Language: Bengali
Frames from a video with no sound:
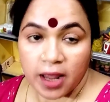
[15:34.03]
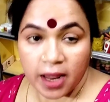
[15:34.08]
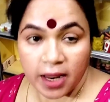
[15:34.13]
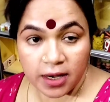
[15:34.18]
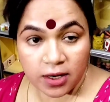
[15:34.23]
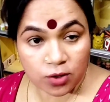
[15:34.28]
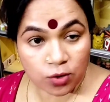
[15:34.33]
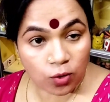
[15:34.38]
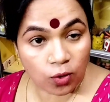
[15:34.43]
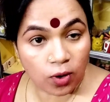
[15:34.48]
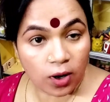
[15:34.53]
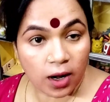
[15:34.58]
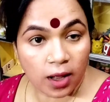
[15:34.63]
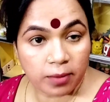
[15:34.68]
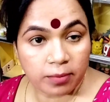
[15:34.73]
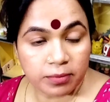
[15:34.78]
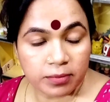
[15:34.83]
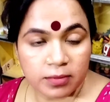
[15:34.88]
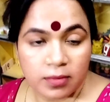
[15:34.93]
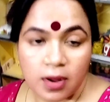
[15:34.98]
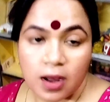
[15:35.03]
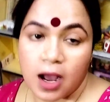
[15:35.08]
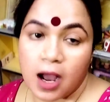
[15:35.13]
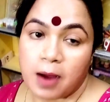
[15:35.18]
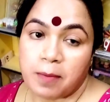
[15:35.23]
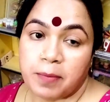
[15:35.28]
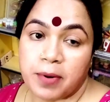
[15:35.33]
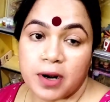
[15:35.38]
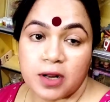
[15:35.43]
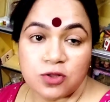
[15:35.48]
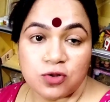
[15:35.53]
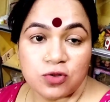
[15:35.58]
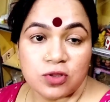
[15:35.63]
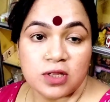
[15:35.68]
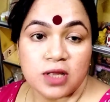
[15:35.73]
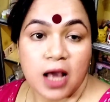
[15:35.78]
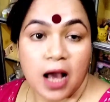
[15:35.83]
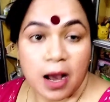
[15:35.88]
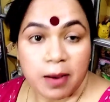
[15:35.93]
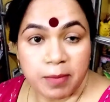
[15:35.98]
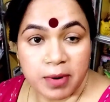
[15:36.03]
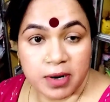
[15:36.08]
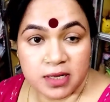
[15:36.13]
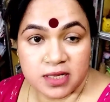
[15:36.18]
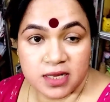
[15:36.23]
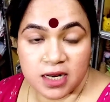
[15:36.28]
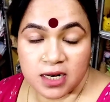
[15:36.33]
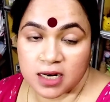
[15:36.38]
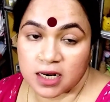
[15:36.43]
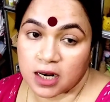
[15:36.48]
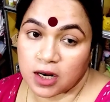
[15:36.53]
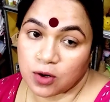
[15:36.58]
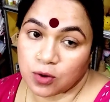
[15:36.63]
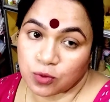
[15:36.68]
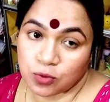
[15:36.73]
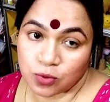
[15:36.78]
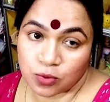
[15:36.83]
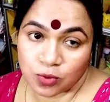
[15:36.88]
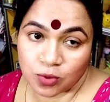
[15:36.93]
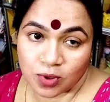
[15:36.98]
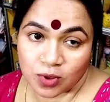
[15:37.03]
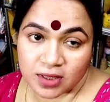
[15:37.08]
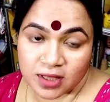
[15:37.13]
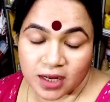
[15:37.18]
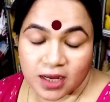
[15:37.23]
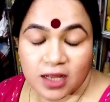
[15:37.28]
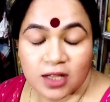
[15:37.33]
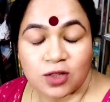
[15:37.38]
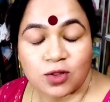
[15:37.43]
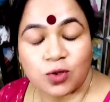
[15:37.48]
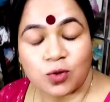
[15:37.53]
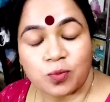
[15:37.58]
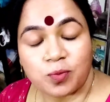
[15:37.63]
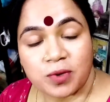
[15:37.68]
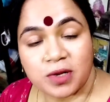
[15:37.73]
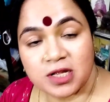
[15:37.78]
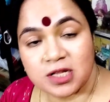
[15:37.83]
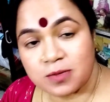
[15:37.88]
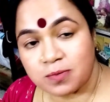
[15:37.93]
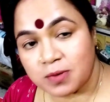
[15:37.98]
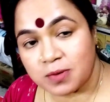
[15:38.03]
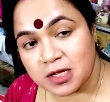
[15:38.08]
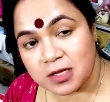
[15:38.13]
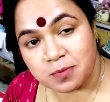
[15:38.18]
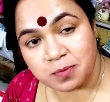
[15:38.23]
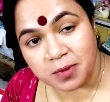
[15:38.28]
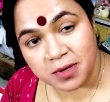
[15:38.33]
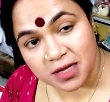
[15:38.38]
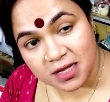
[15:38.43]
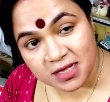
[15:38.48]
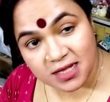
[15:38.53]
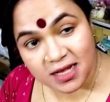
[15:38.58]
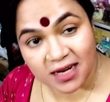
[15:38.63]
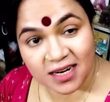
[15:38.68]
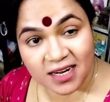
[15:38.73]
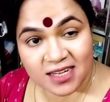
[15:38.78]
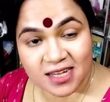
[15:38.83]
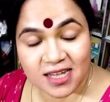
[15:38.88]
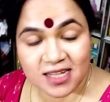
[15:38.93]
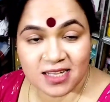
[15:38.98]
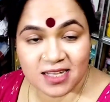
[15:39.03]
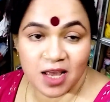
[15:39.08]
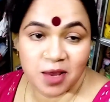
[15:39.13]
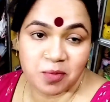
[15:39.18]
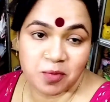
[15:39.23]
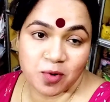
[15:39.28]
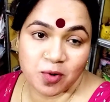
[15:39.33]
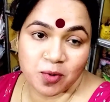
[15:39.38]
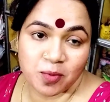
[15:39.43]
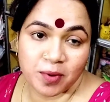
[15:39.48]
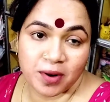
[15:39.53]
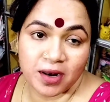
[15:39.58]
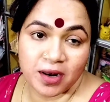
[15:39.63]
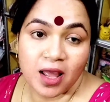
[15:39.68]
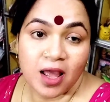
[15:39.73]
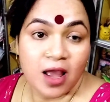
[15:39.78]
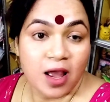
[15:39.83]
এম করলাম আপনারা যদি আমার চ্যানেলে নতুন হয়ে থাকেন তো প্লিজ প্লিজ প্লিজ একটা সাবস্ক্রাইব করবেন